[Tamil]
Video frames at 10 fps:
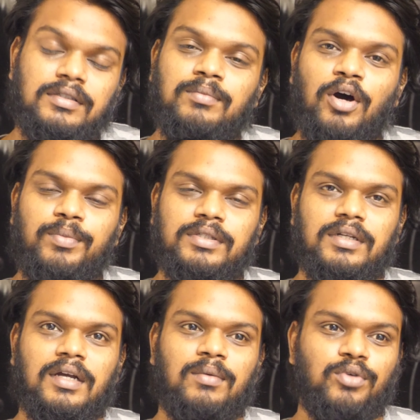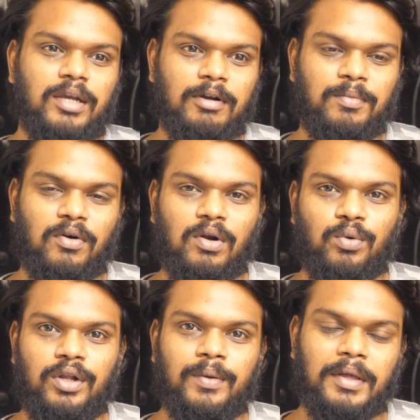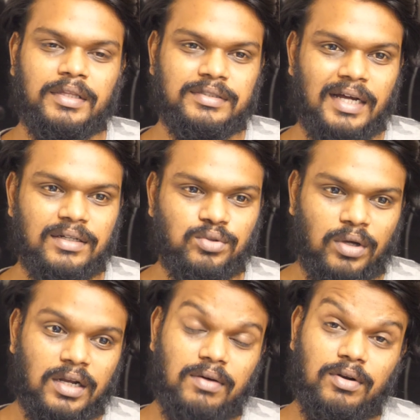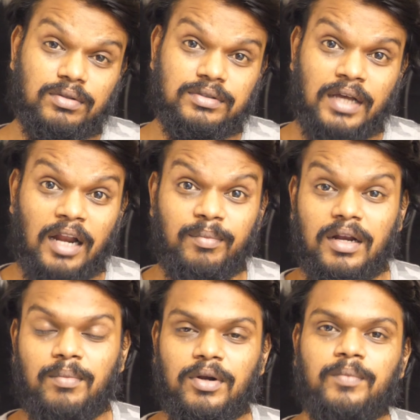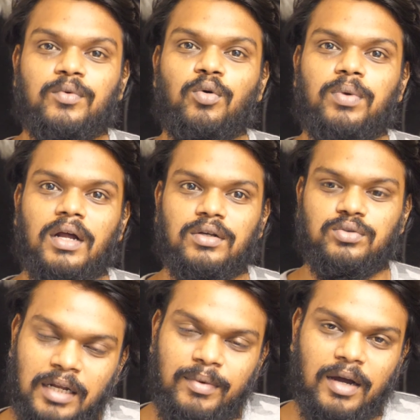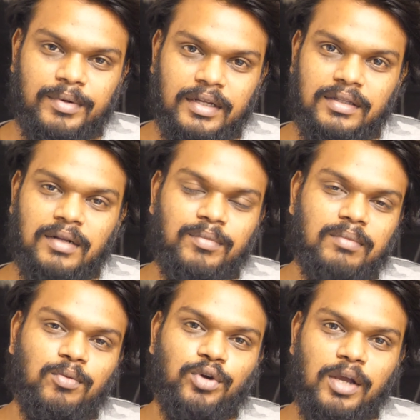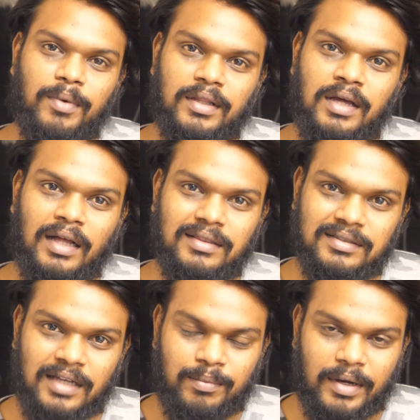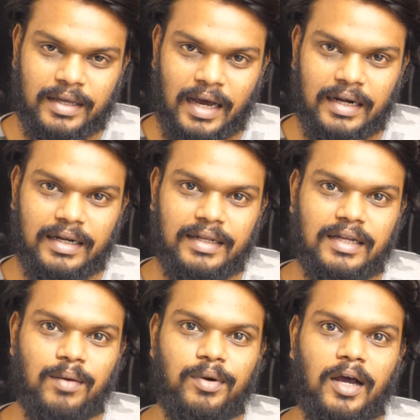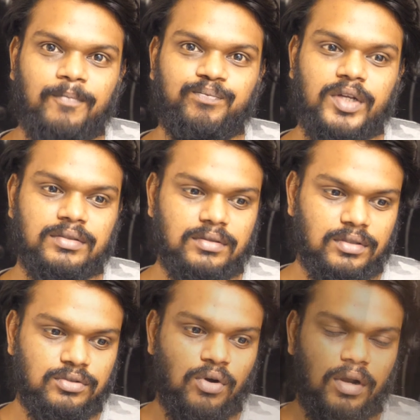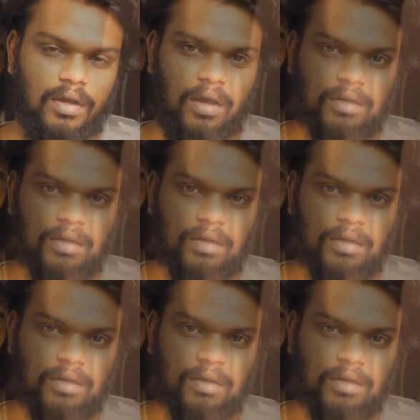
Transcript: சி மார்பேஸ்க்கு இருக்க முக்கியமான பொருள் ஒன்று அந்த ஸ்டாண்ட் ஸோ அதனால அவர் வந்து ஸ்டாண்ட் அப்படின்னு கூப்பிடுறாங்க ஸ்டாண்ட் அப்படிங்கிறது ரொம்ப ரொம்ப முக்கியமானது அந்த ஸ்டாண்ட் பேக் இருக்கு அப்படின்னா எஸ் ஜோனா